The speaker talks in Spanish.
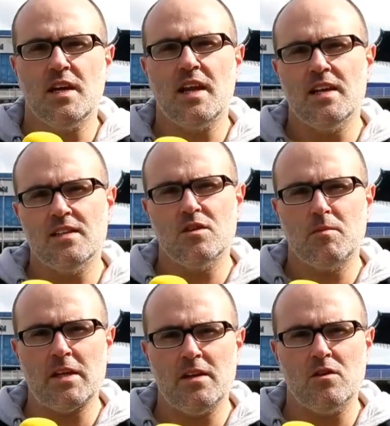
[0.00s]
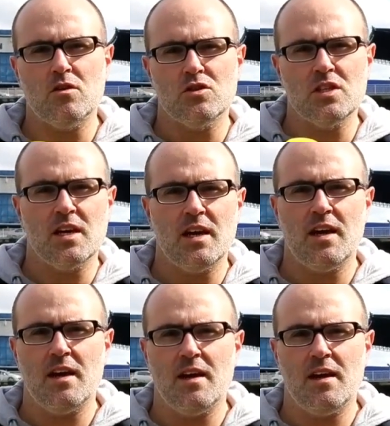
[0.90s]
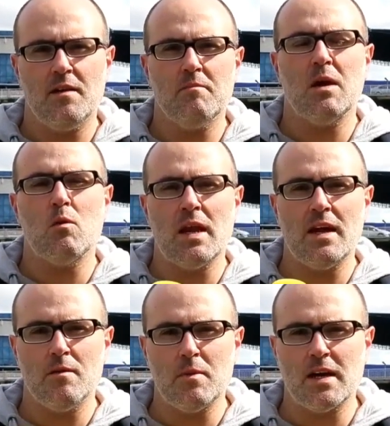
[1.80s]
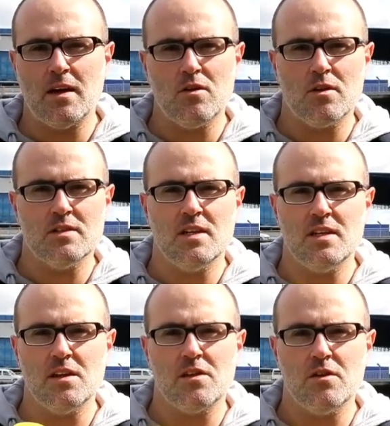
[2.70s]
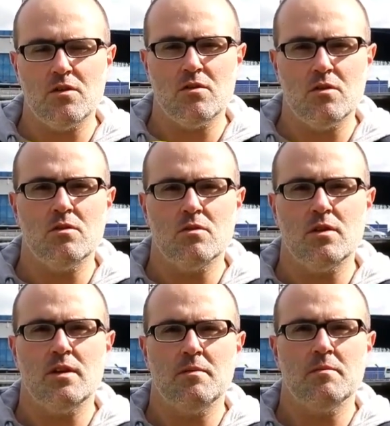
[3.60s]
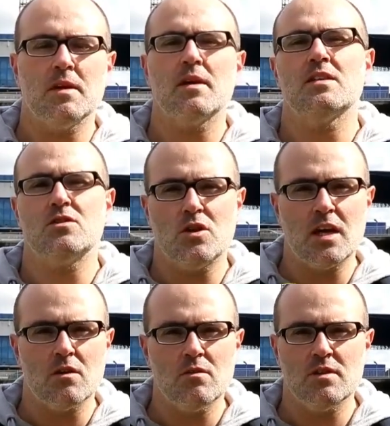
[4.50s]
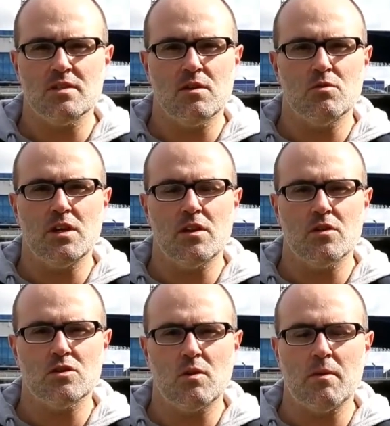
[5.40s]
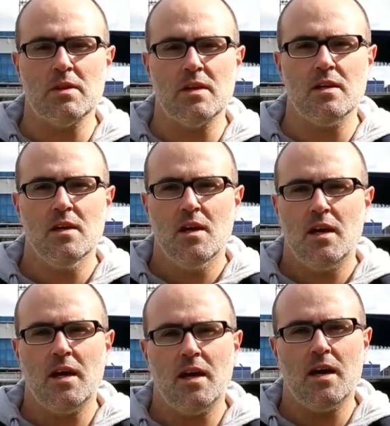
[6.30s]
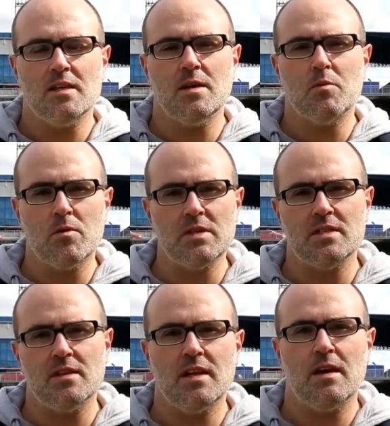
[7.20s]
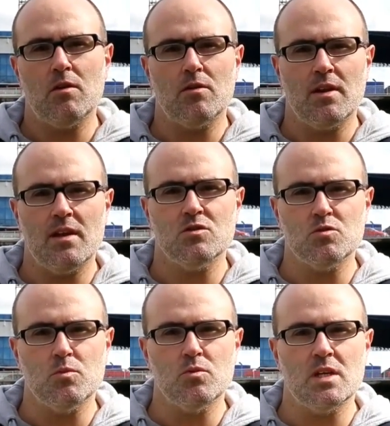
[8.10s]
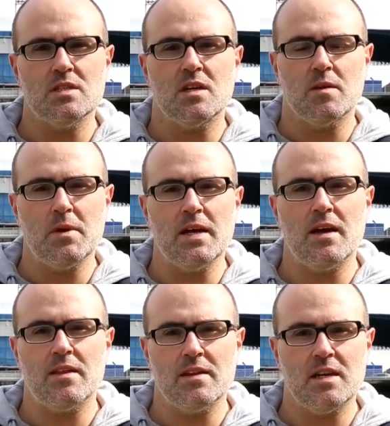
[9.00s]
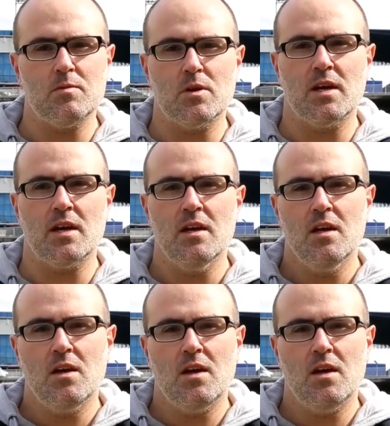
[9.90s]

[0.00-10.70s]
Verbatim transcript: Si el Atlético de Madrid no consigue eh, igualar el marcador desde el inicio o eh, gestionarlo desde un inicio, seguramente eh, se aproveche de la velocidad de sus puntas, se repliegue hacia atrás, porque